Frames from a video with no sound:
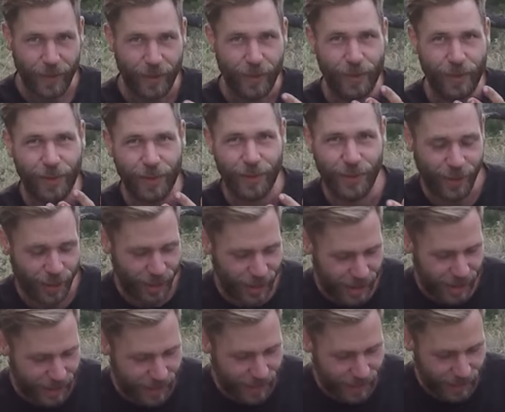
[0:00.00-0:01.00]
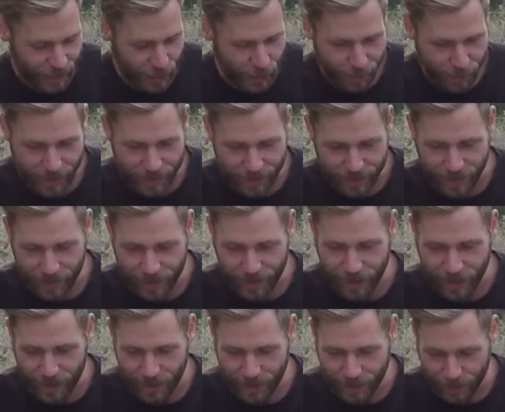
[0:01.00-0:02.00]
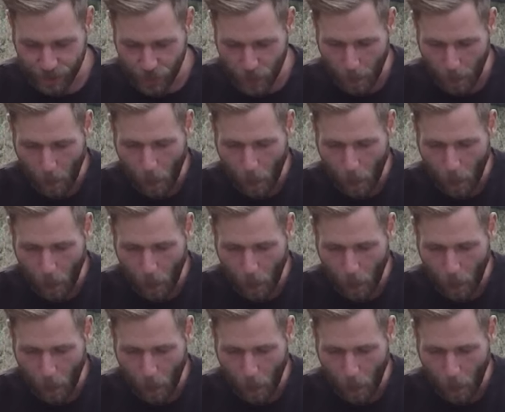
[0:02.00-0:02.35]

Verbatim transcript: Und so ein säuerlicher Geschmack danach, also